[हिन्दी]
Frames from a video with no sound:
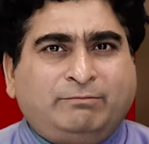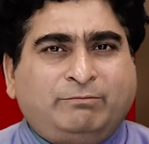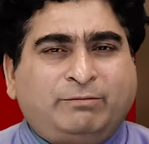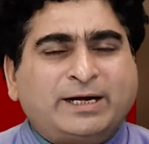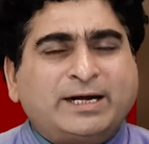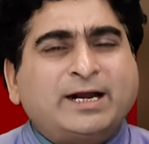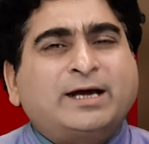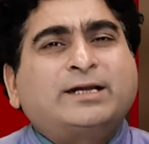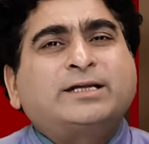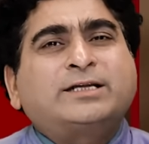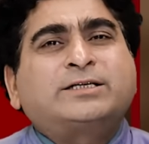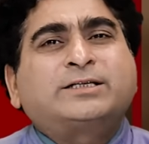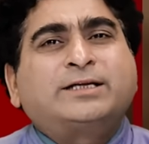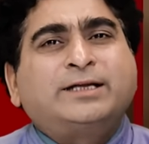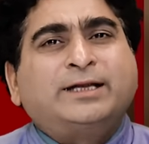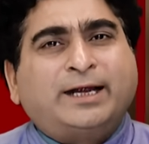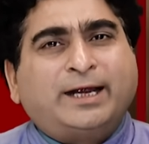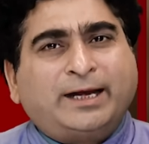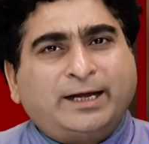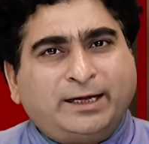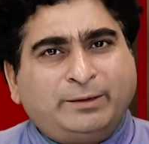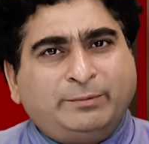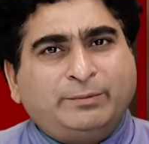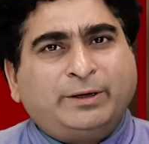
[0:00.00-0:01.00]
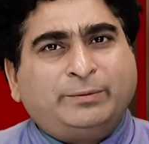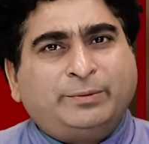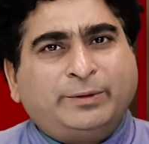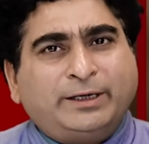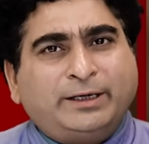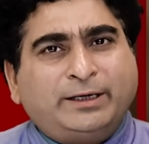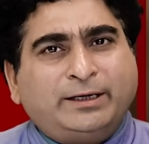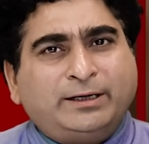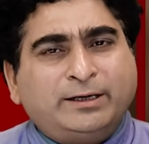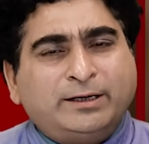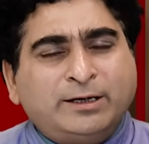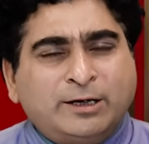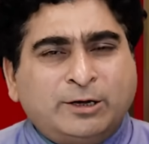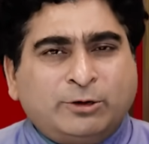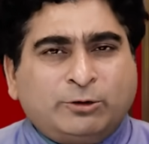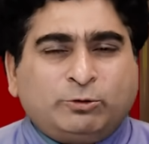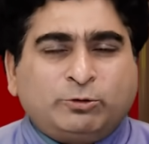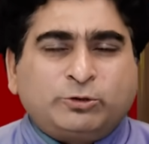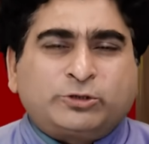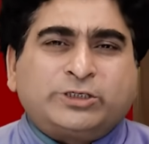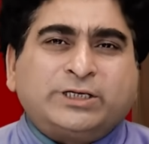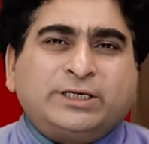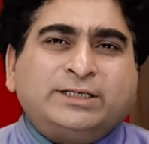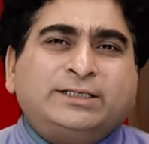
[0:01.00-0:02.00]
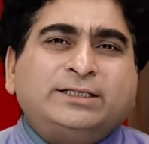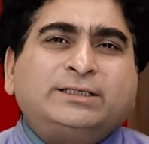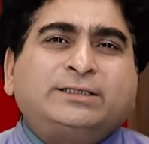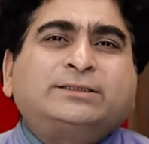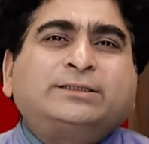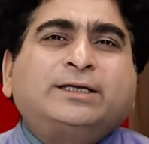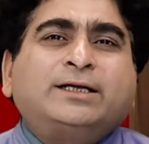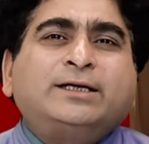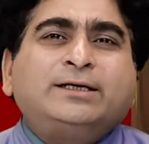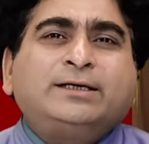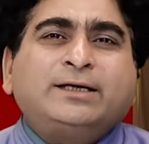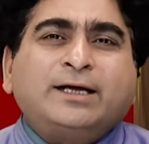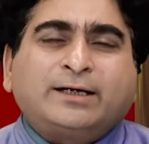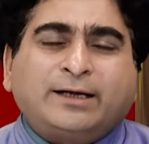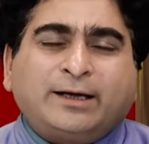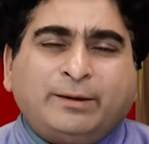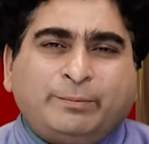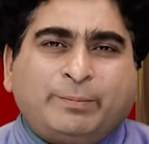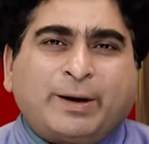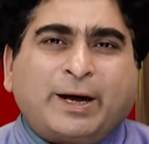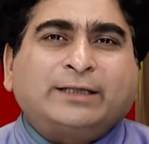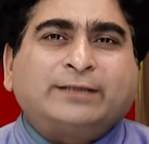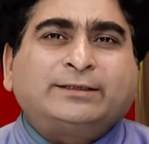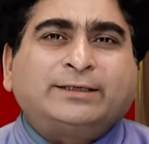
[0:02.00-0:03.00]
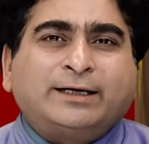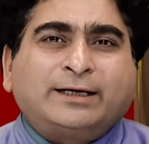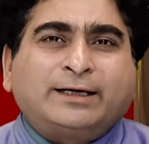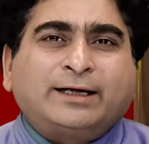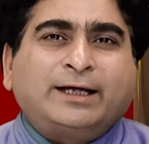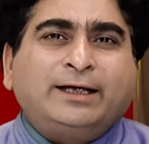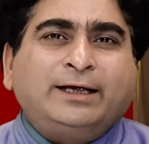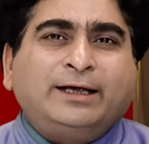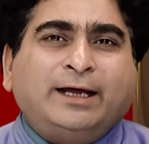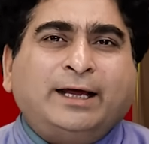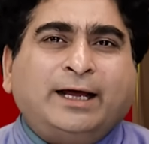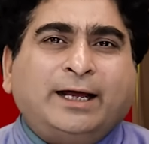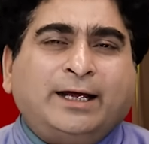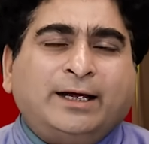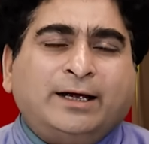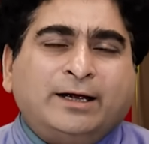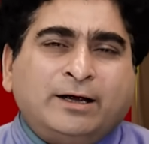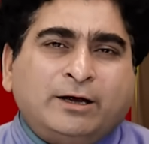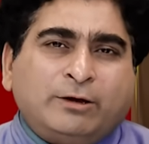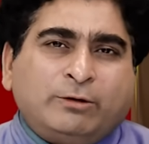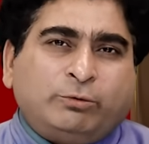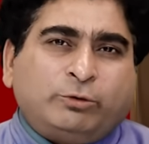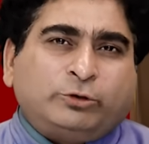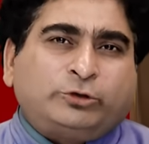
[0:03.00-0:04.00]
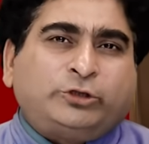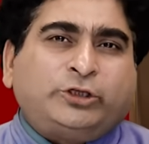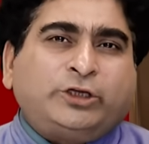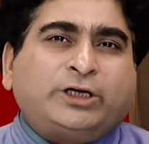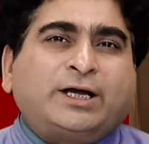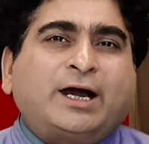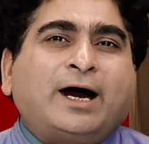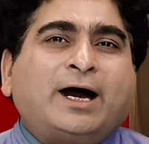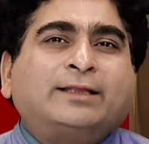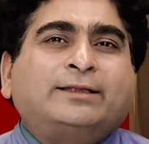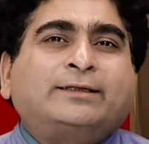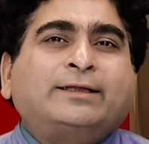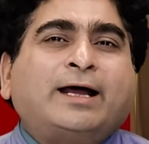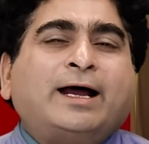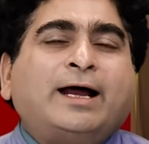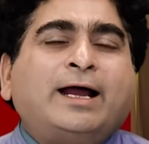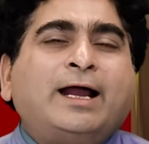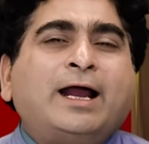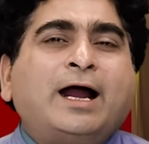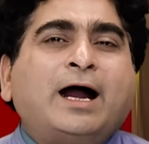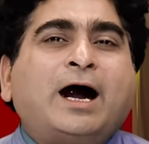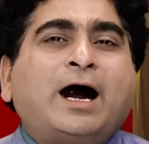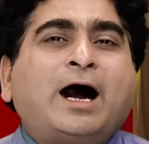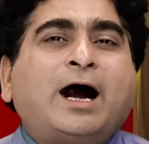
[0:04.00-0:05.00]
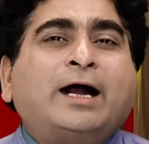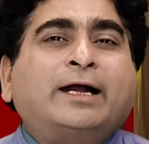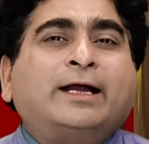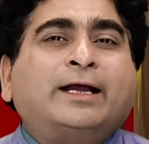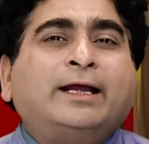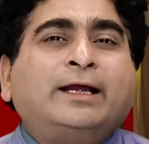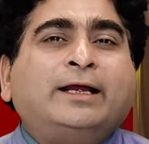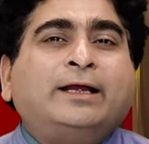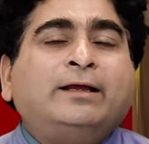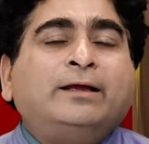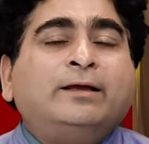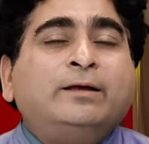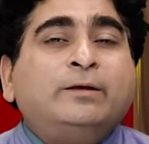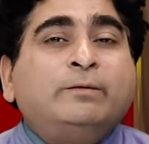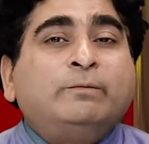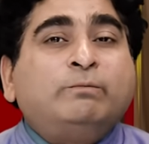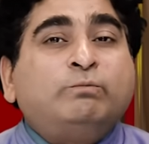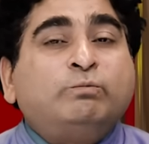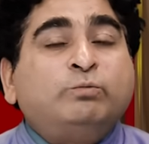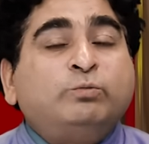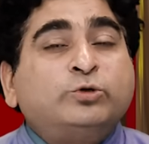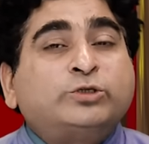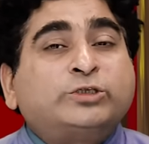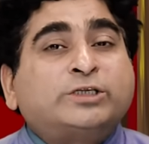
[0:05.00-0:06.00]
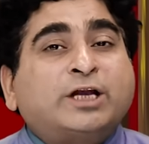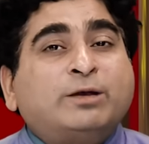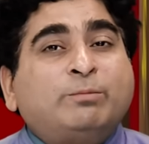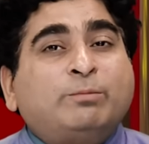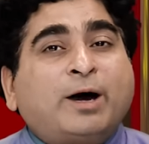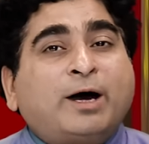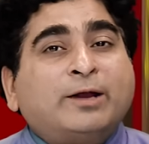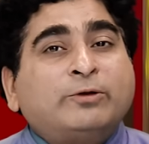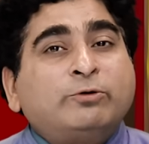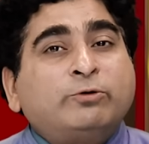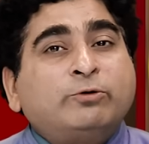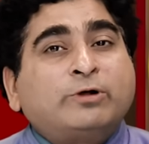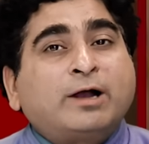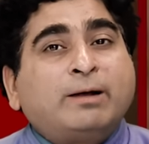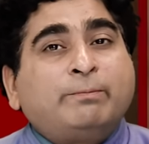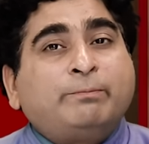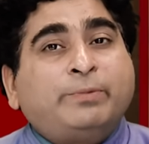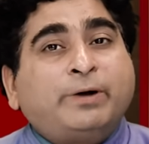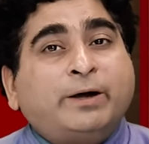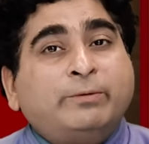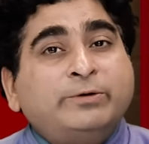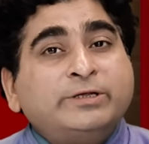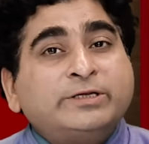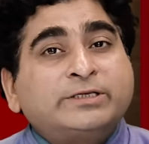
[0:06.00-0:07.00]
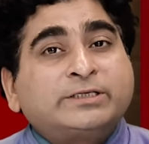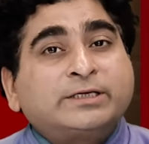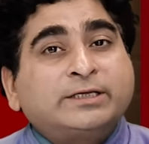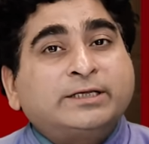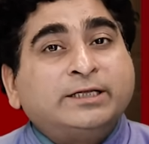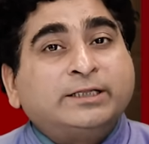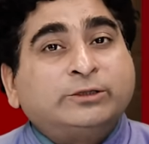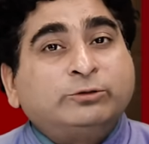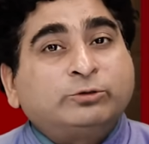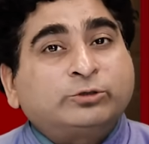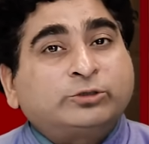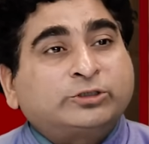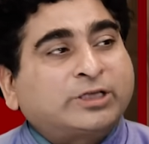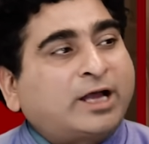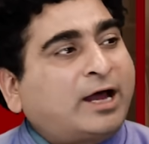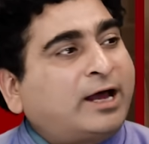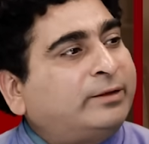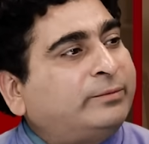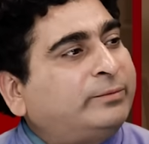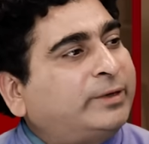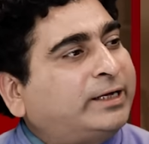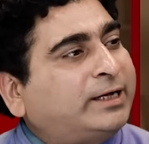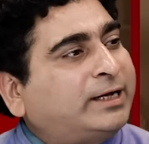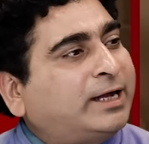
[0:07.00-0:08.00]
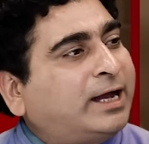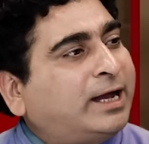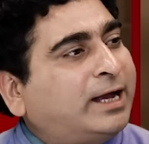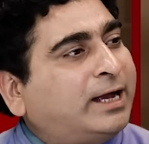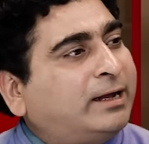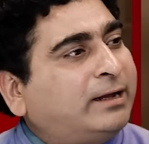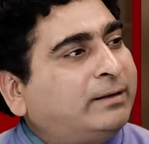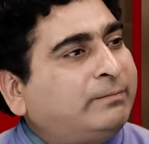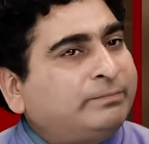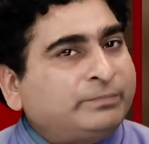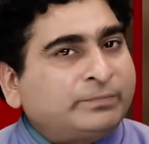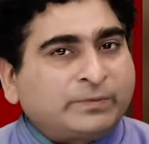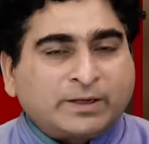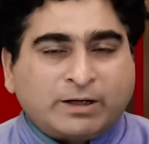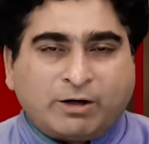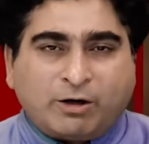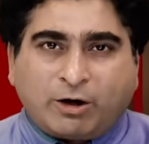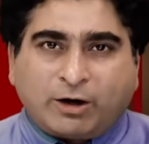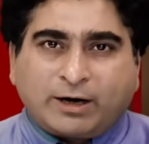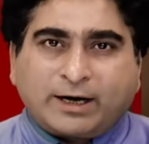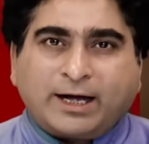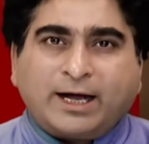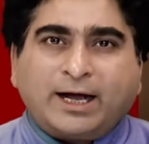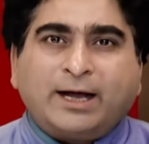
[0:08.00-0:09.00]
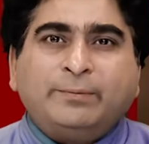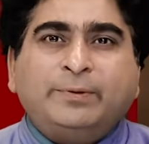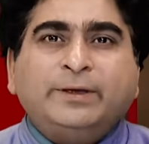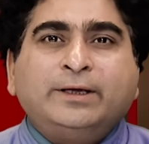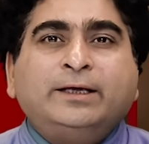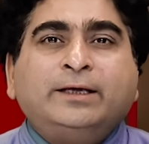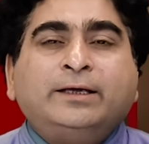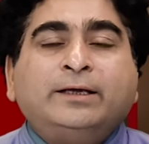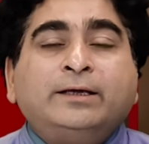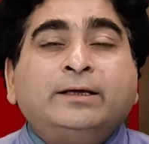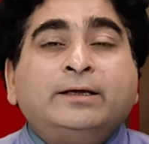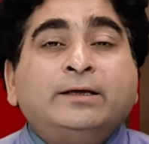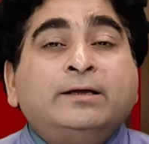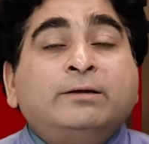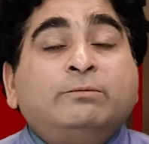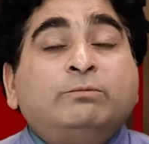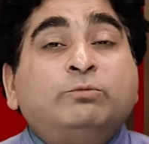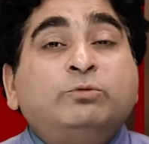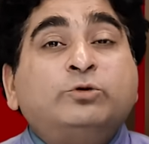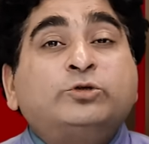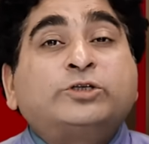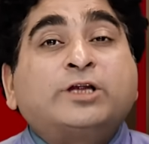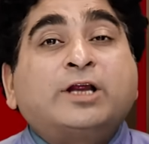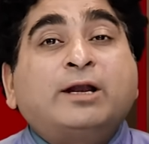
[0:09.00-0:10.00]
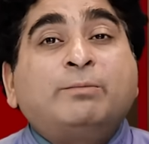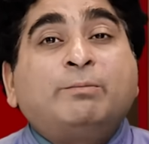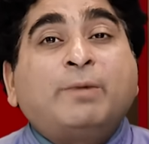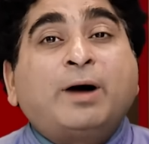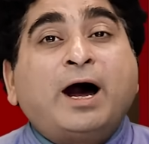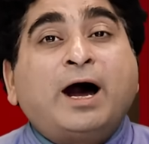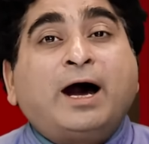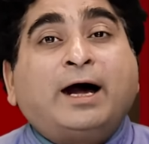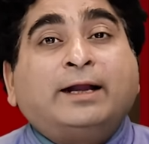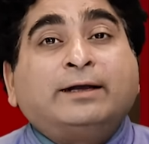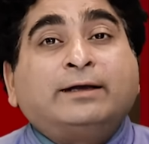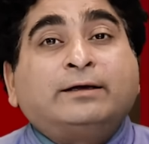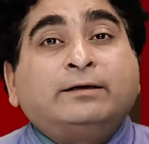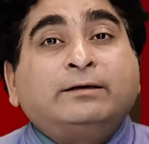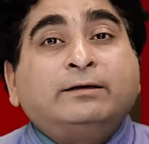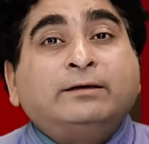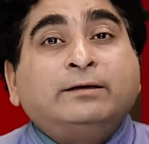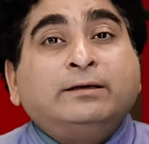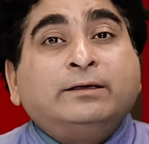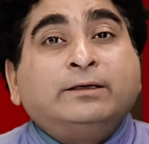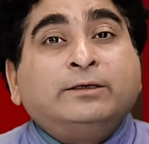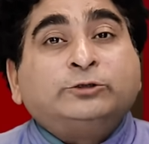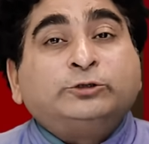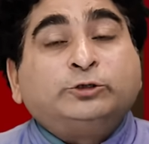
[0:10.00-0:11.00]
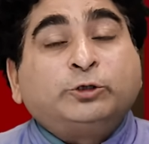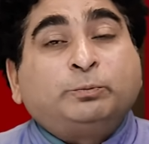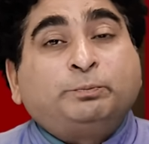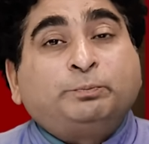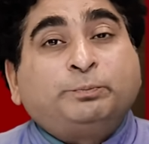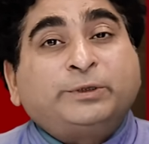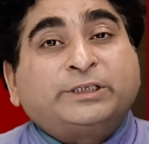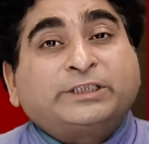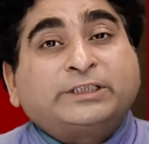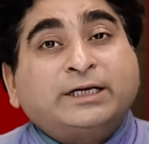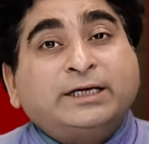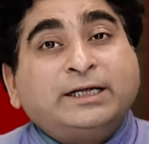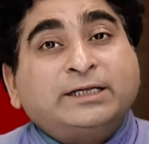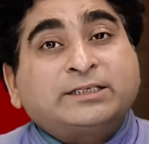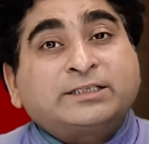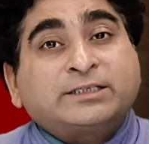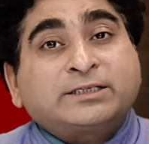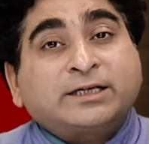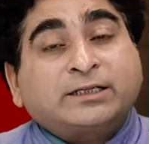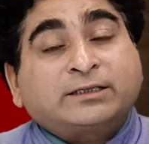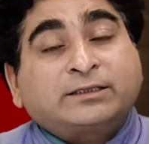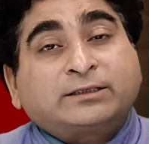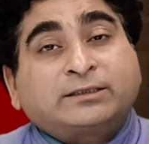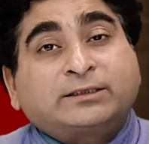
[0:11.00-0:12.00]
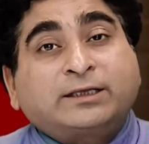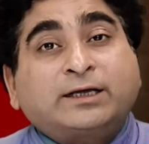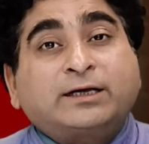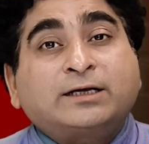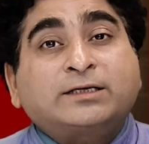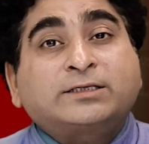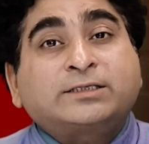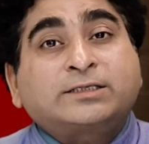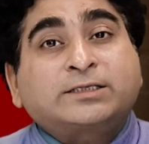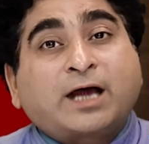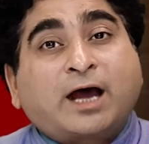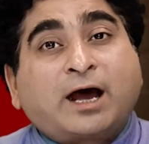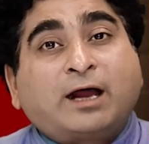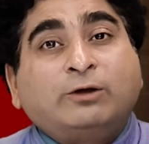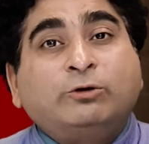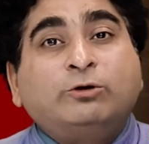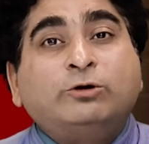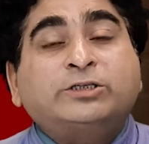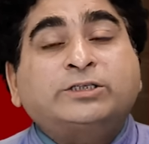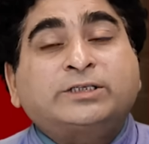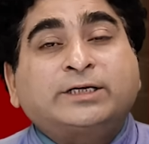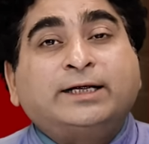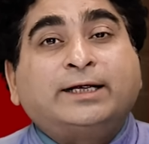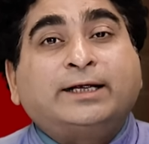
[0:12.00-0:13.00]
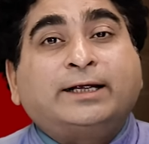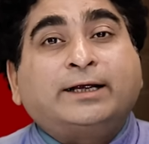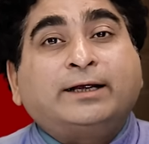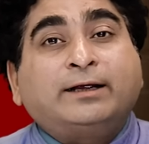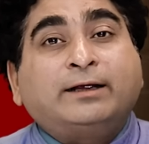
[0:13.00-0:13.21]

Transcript: बनारस की रैली में भी उसने जिस तरीके की बातें कही है वो दिखाता है आगे मुसलमानों का भविष्य हिंदुस्तान में क्या है और अभी मुसलमान जो पिछले सत्तर सालों से